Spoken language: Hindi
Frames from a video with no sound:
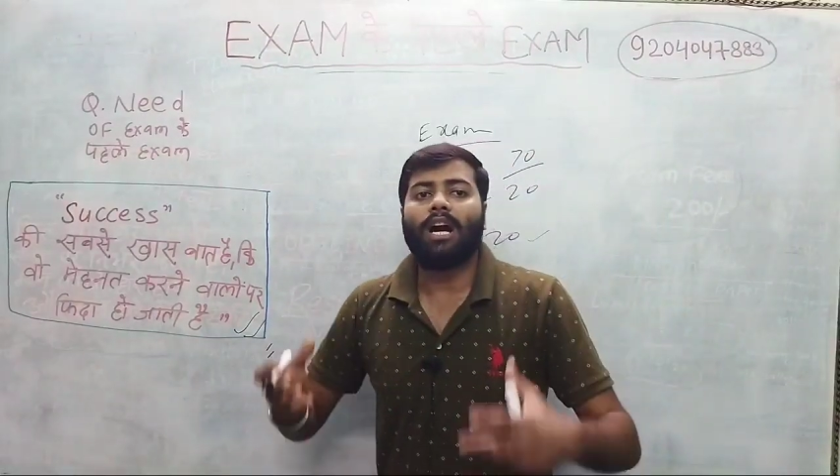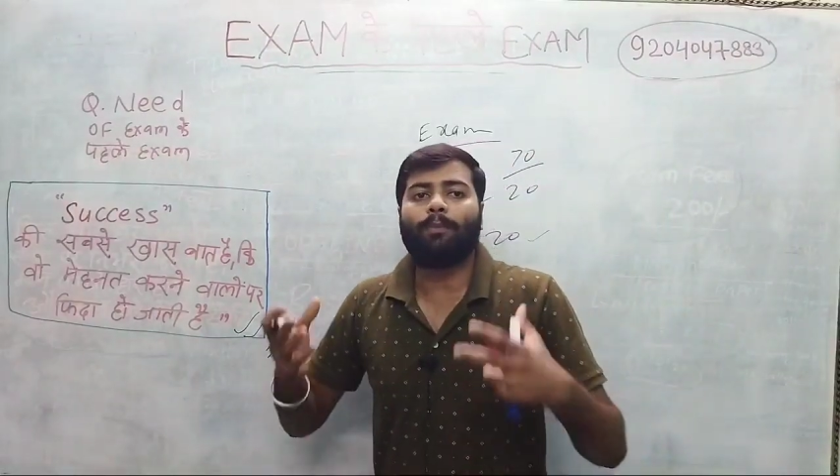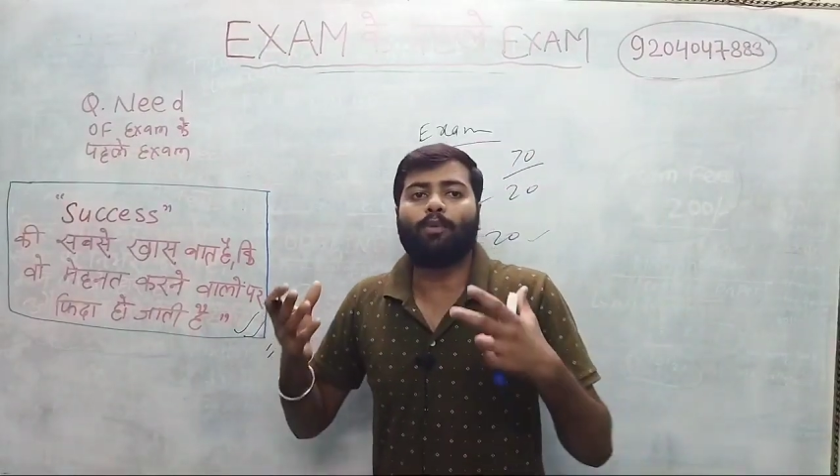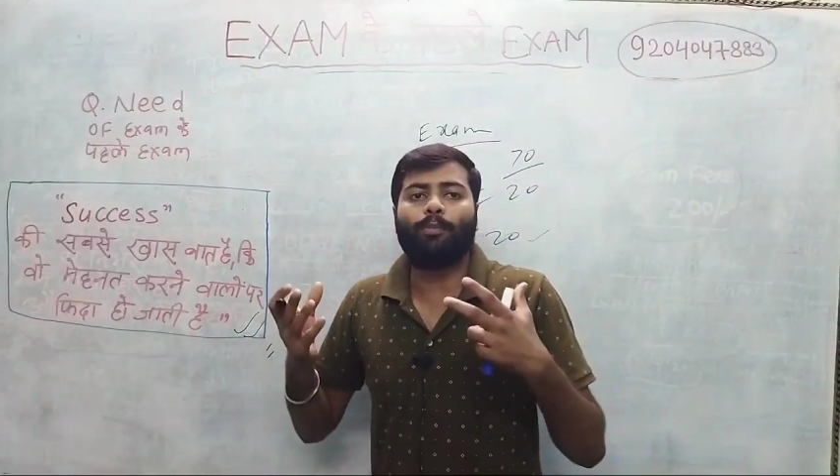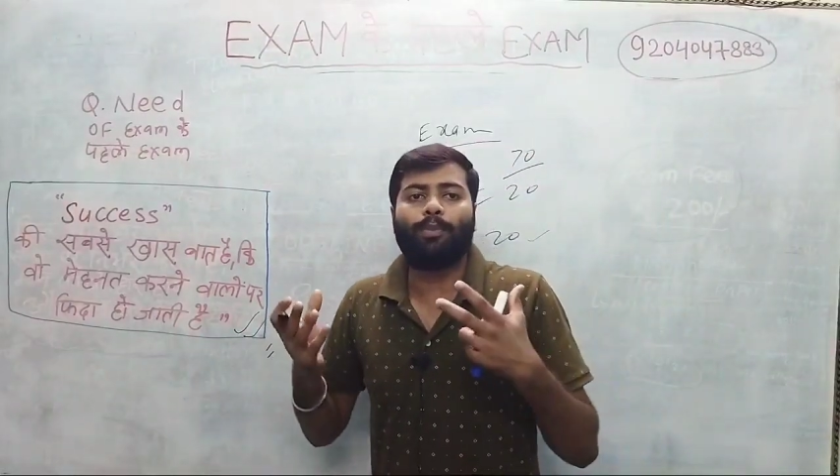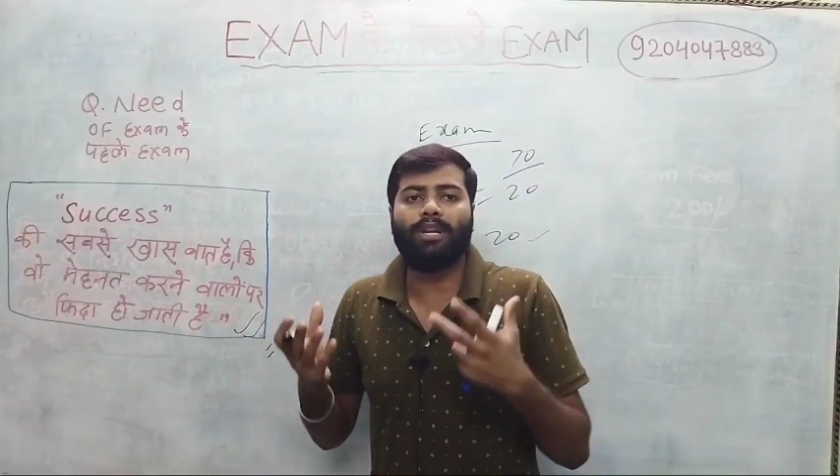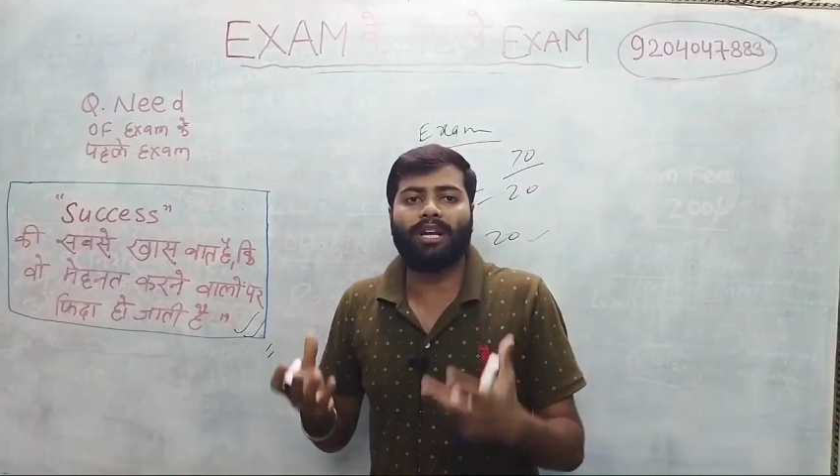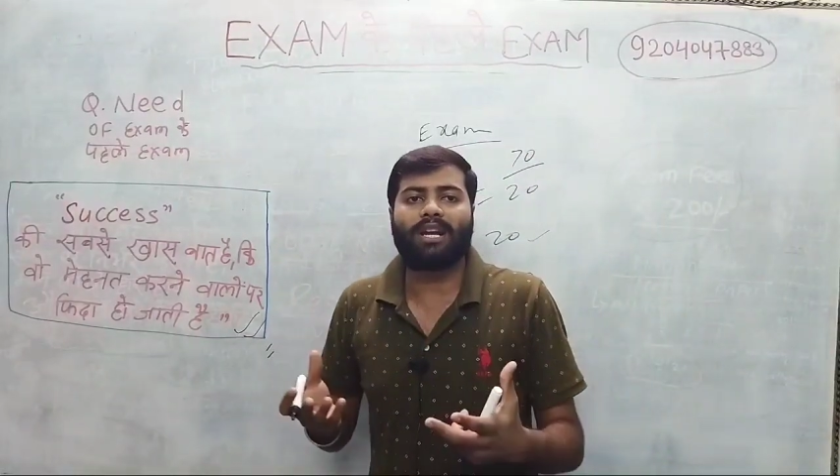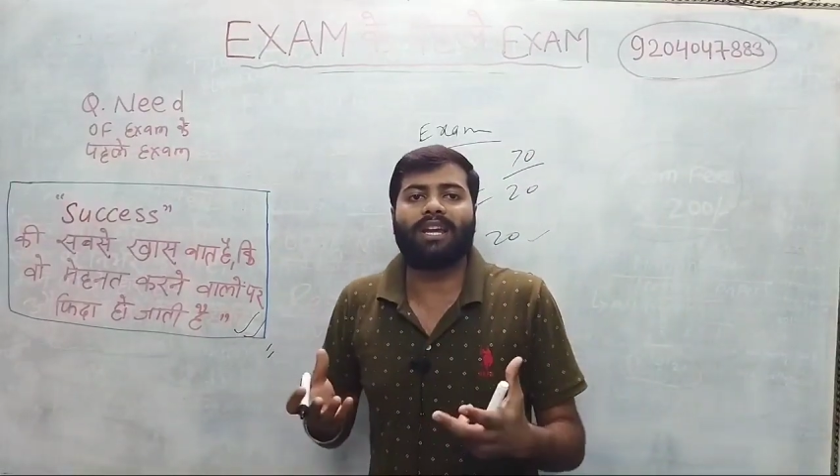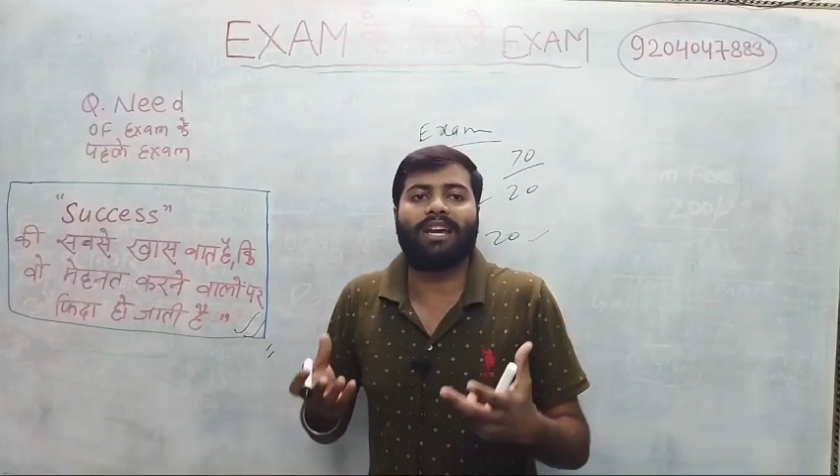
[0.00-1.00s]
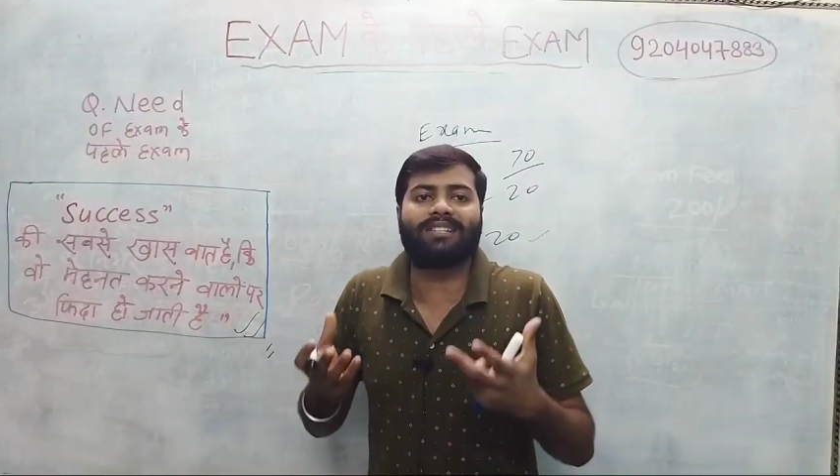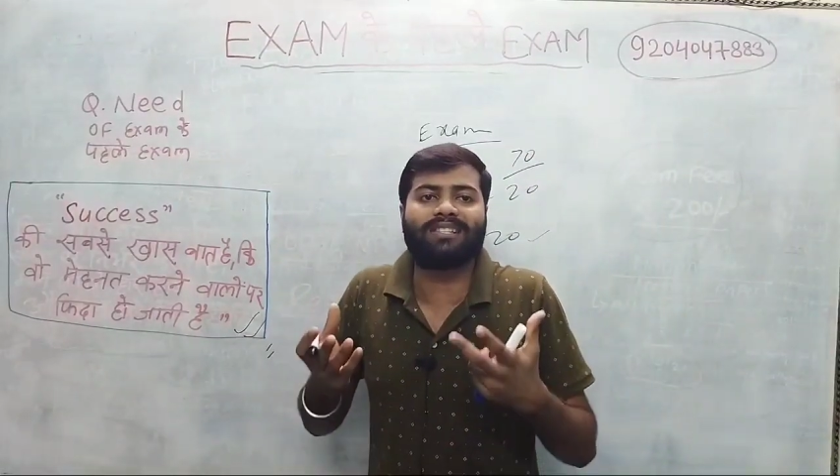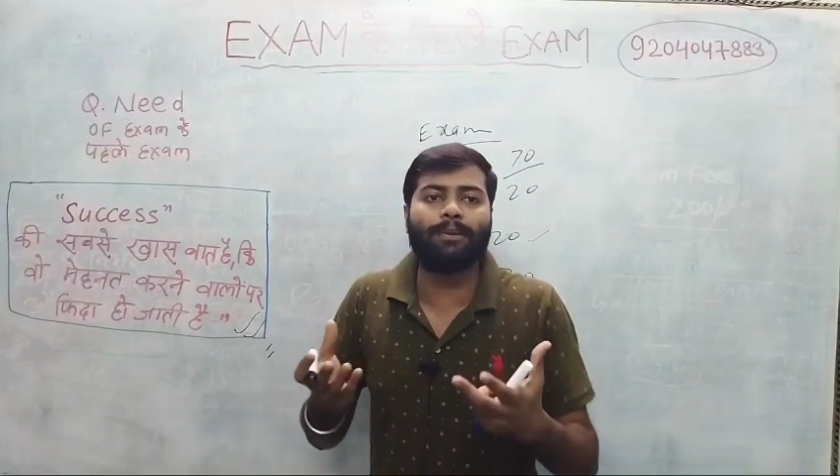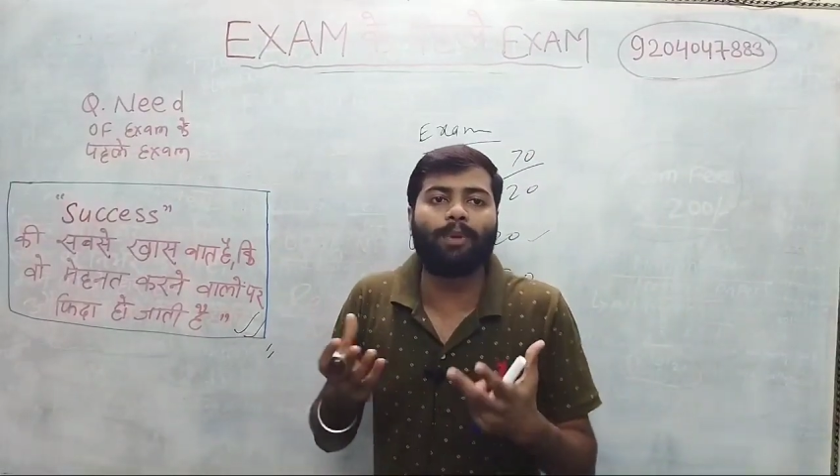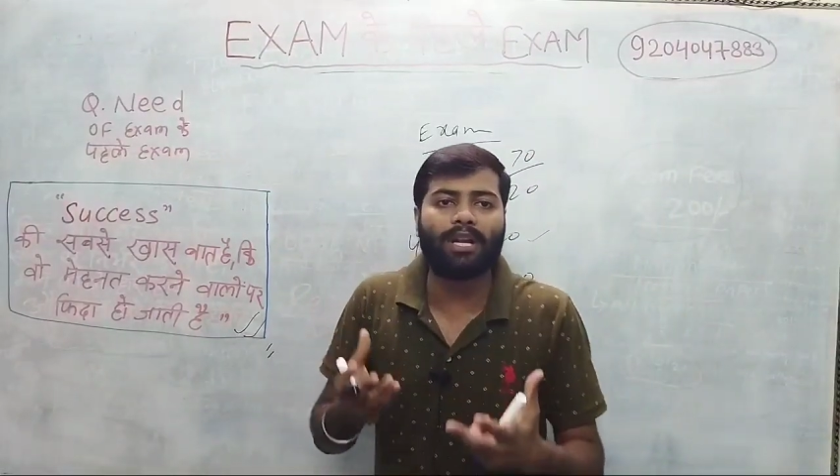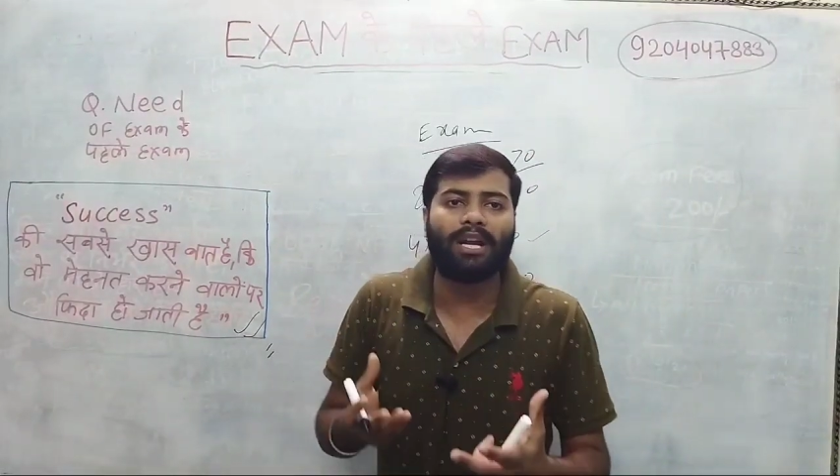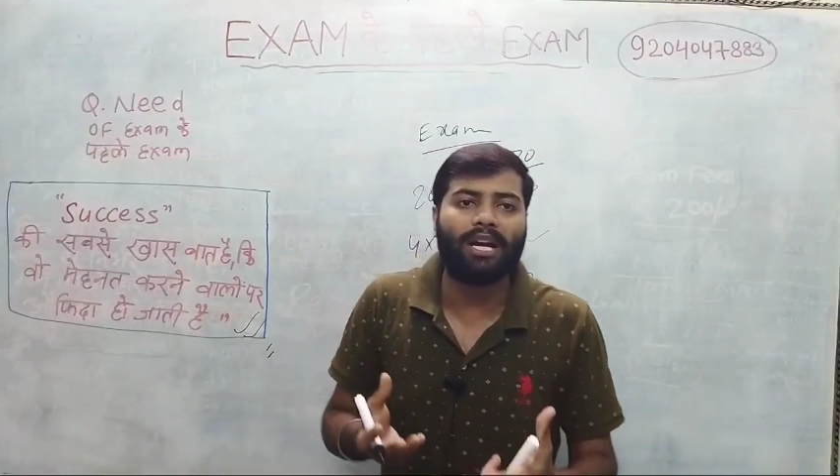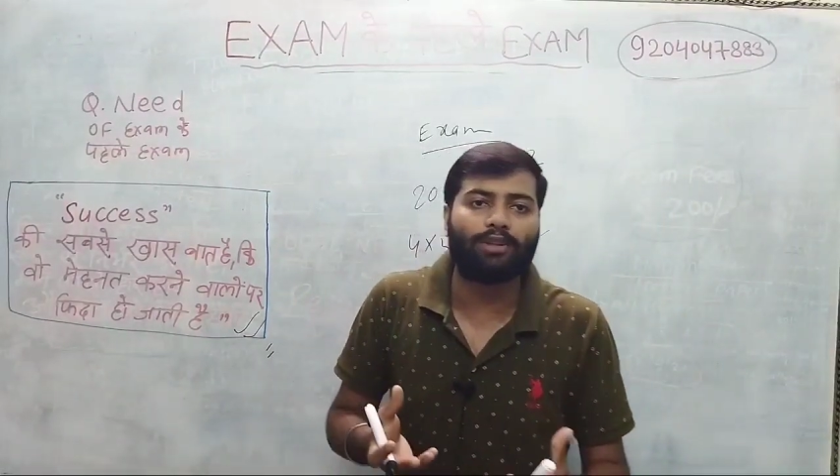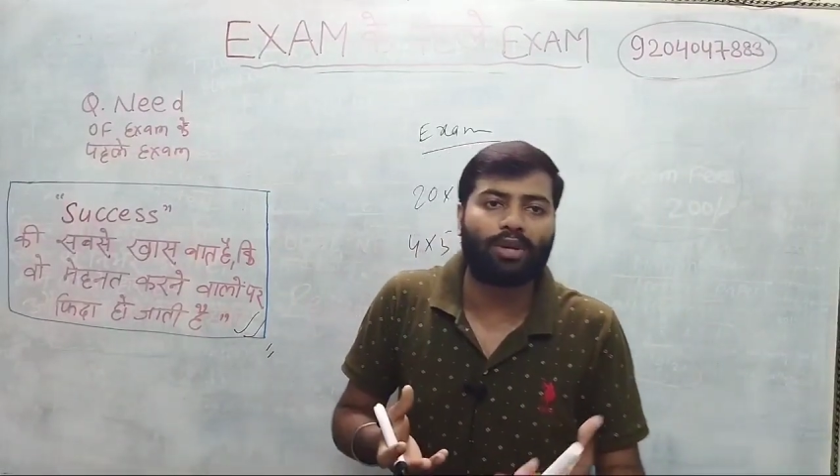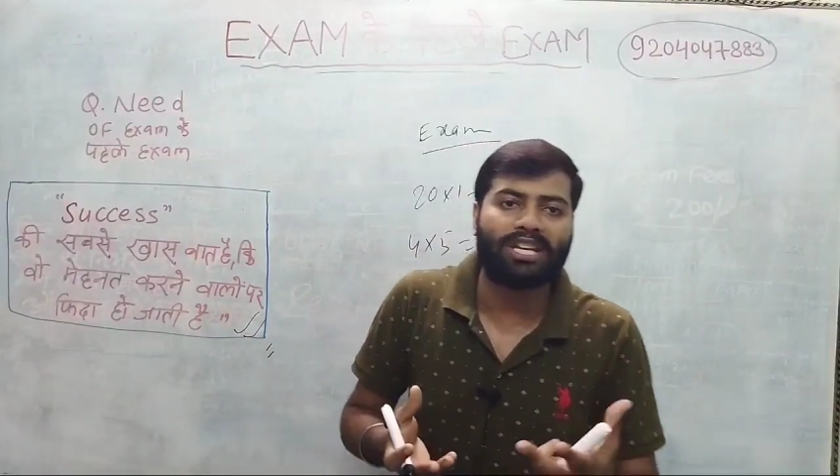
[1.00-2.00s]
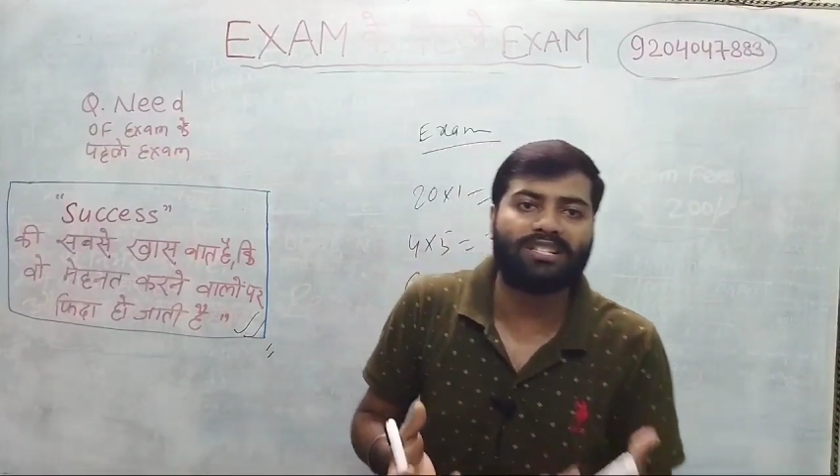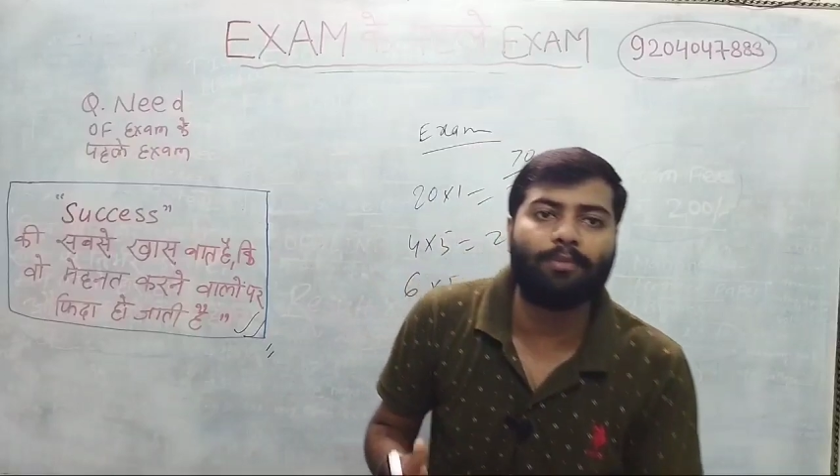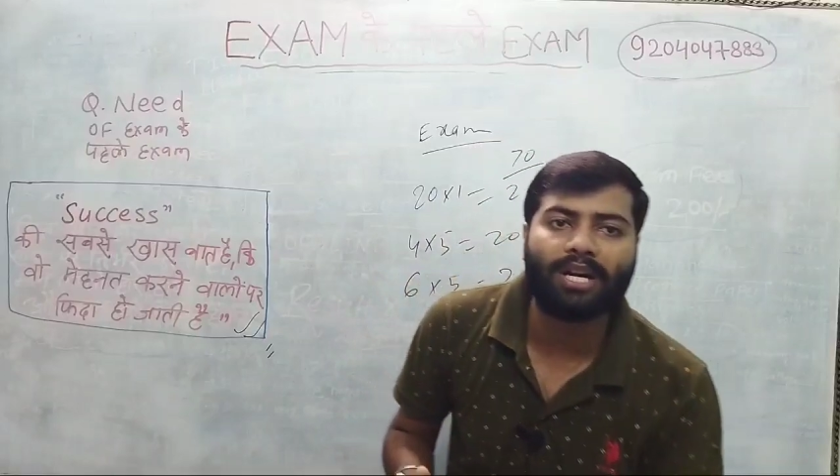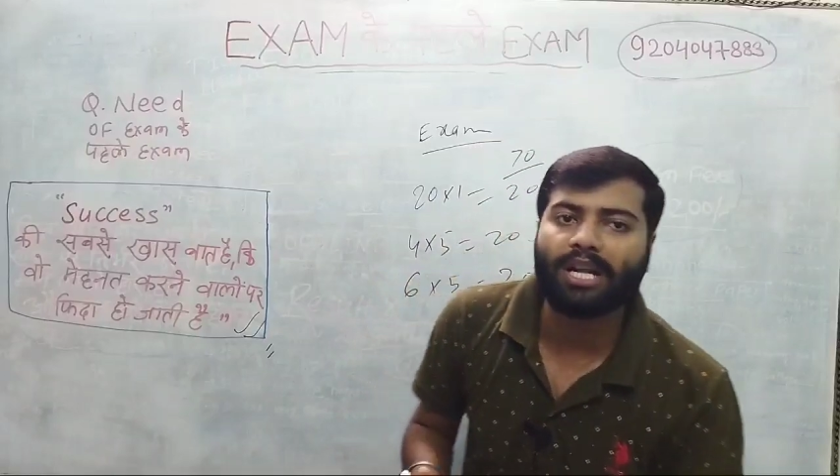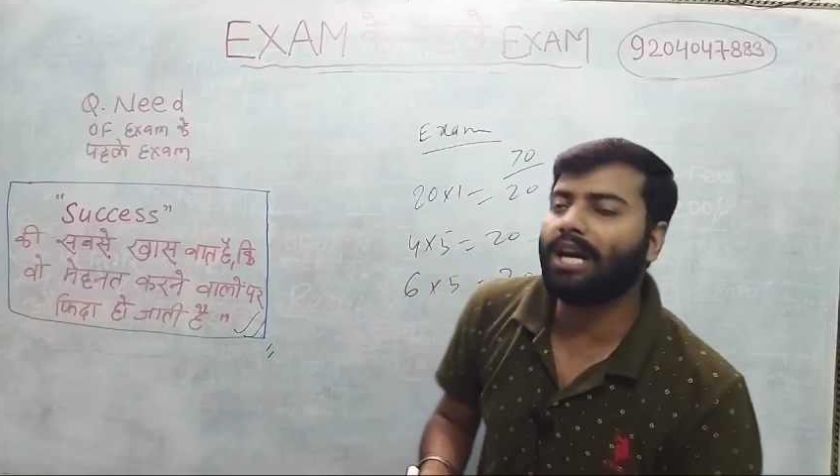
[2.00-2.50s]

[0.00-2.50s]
आपको विनर कैसे बनना है तो कैसे बनना